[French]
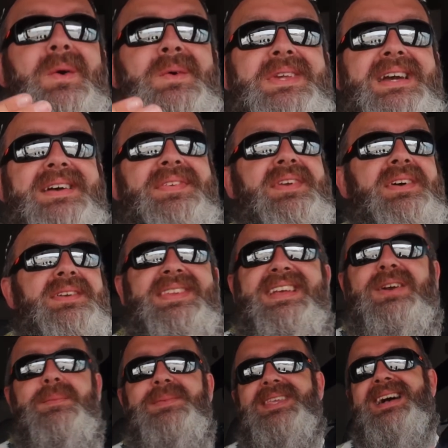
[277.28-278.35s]
en case.
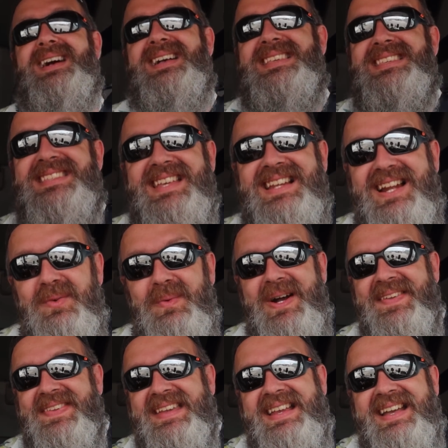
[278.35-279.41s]
C'est comme ça, c'est la
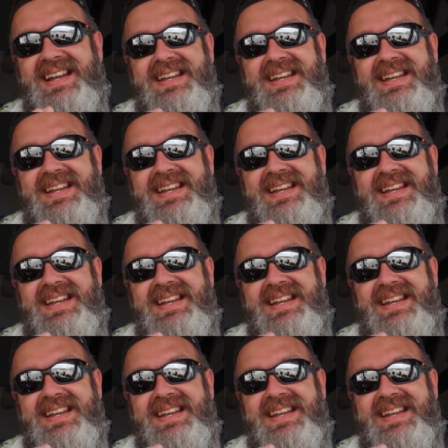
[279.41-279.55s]
loi, c'est les